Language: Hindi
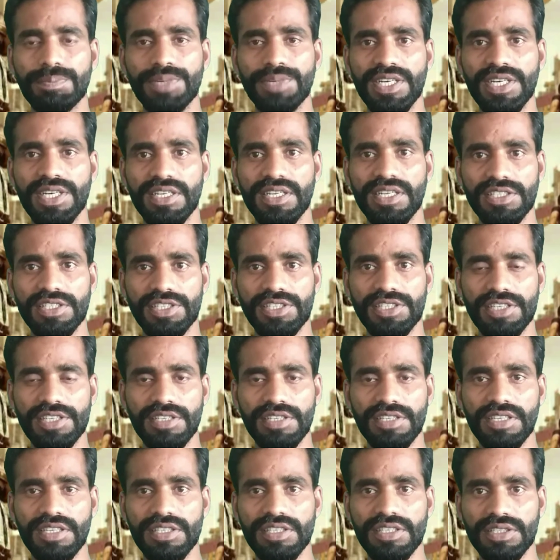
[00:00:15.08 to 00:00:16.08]
प्री
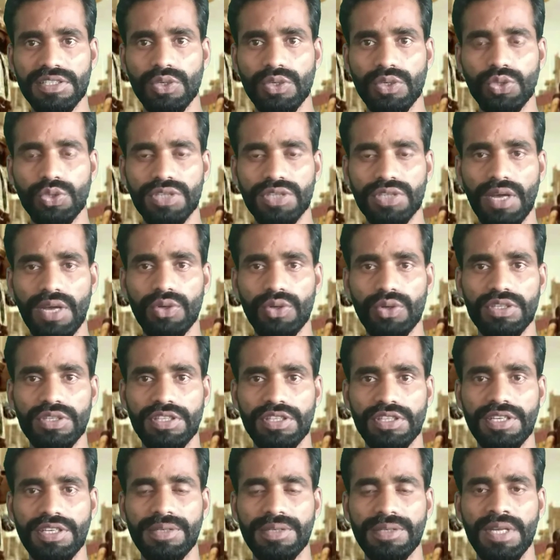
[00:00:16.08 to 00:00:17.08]
रजिस्ट्रेशन की इसकी घोषणा हुई
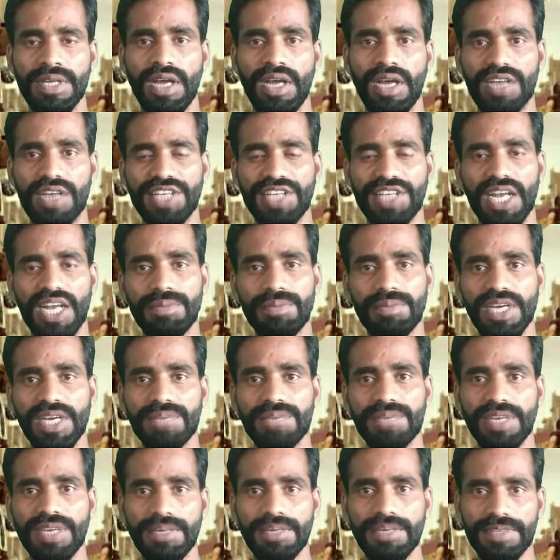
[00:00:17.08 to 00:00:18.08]
थी 18
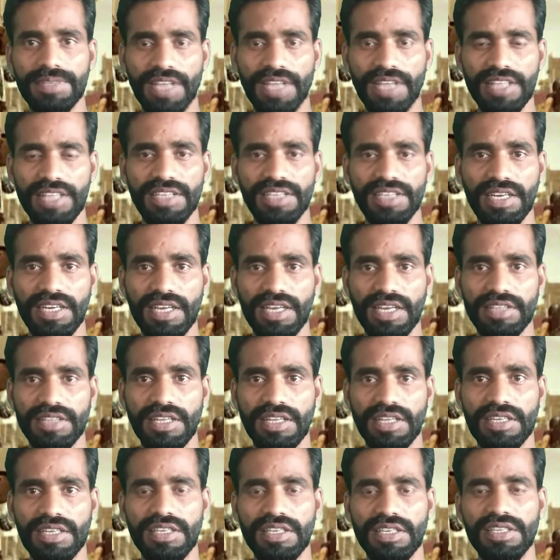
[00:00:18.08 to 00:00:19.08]
मई में ही बता दिया गया
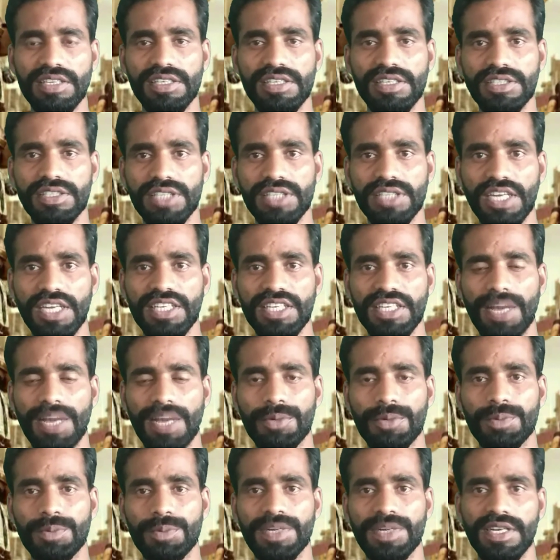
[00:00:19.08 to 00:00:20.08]
था कि इसके लिए
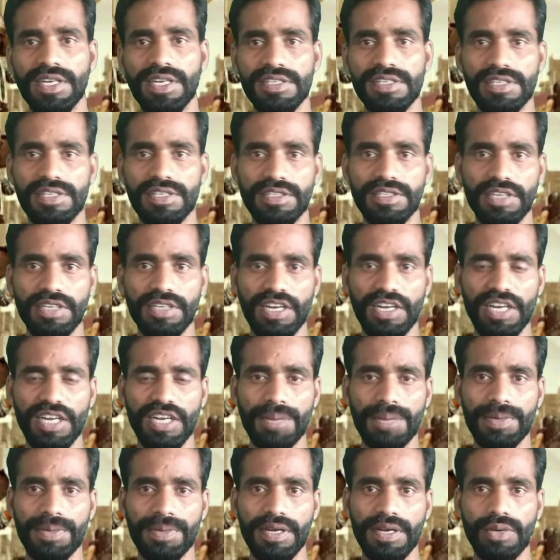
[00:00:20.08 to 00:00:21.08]
आपको प्री रजिस्ट्रेशन
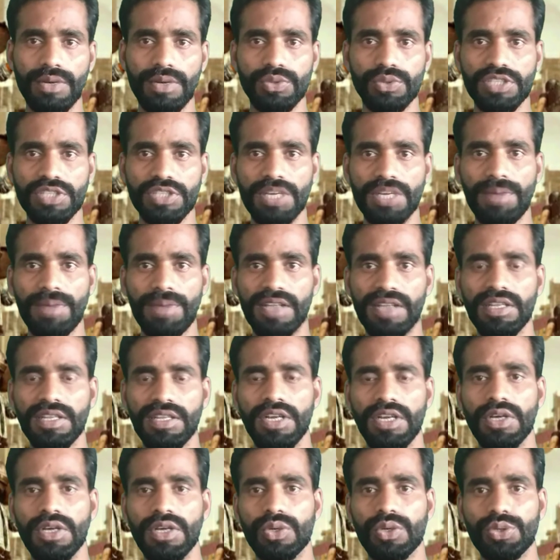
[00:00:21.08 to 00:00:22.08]
करना पड़ेगा उसके बाद
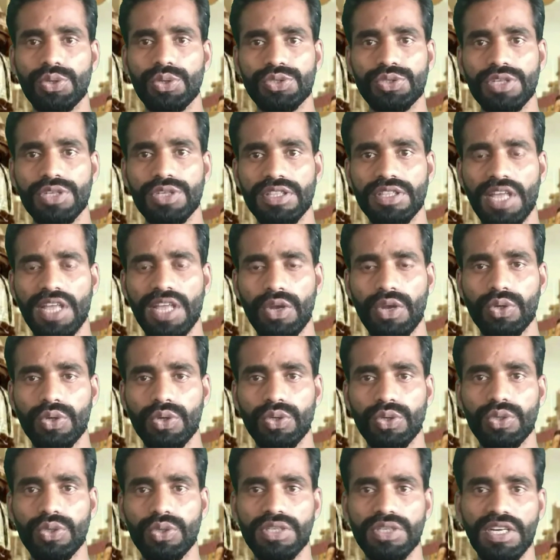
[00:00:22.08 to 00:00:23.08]
कुछ चुनिंदा
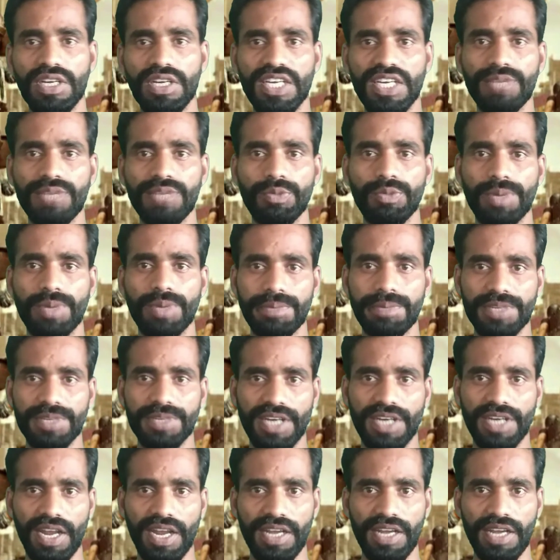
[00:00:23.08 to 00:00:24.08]
लोगों को यह गेम उपलब्ध
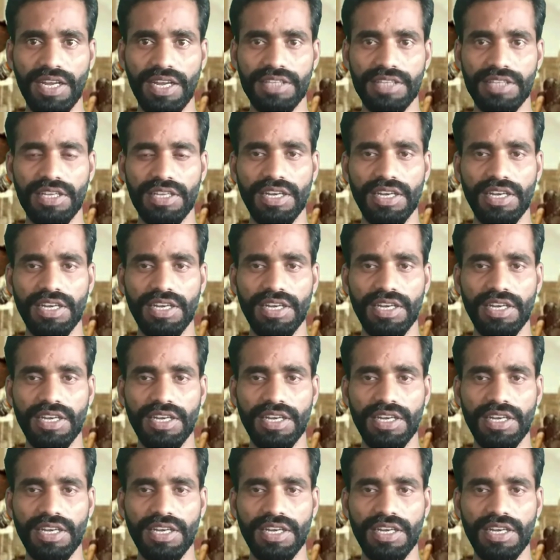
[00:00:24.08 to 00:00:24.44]
कराया गया था